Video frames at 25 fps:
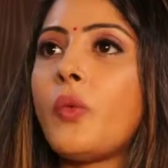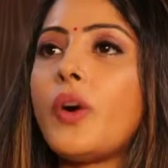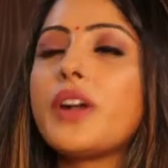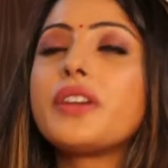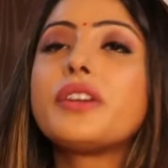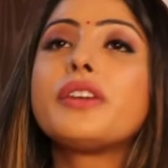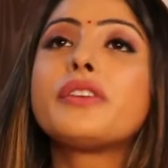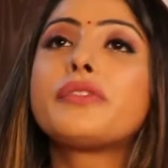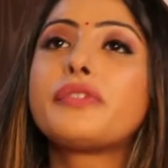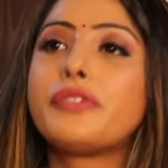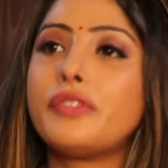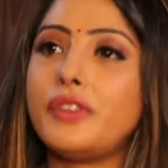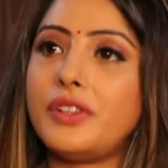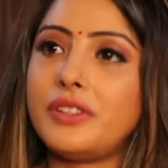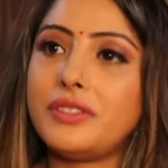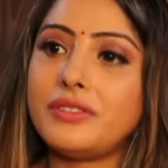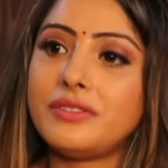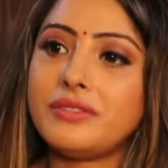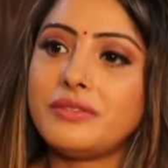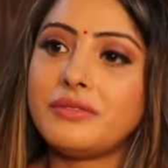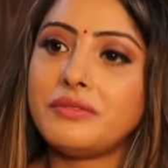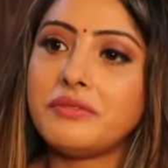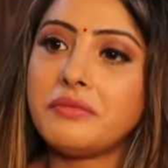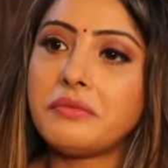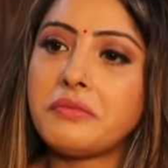वंडरफुल
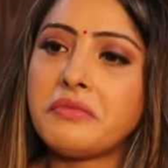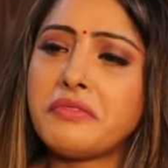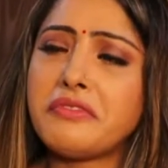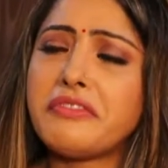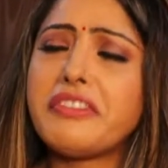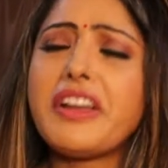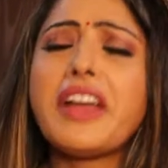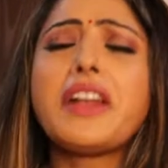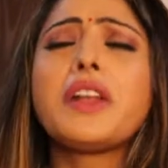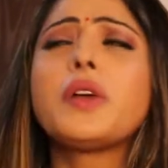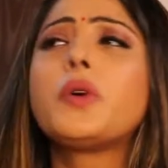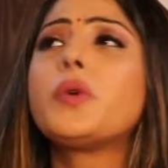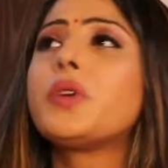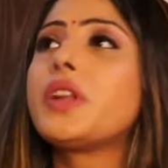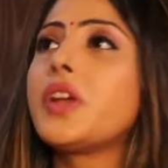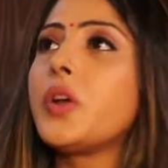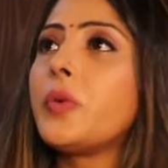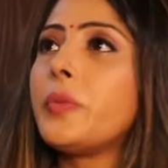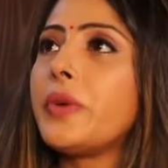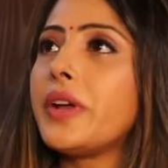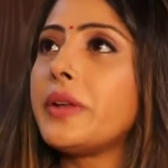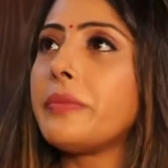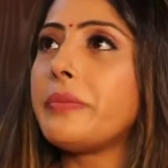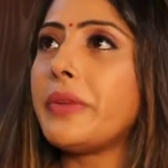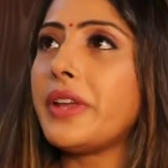वेरी गुड
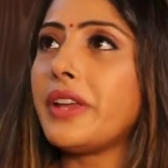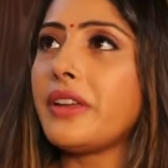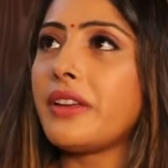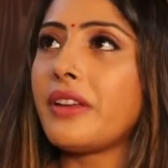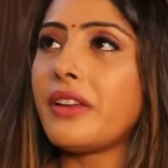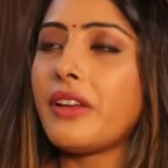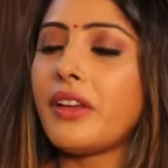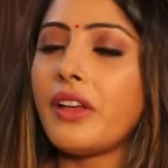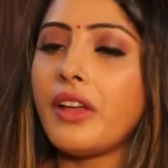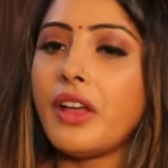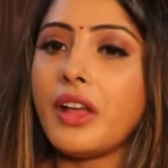ह्यूमन बींग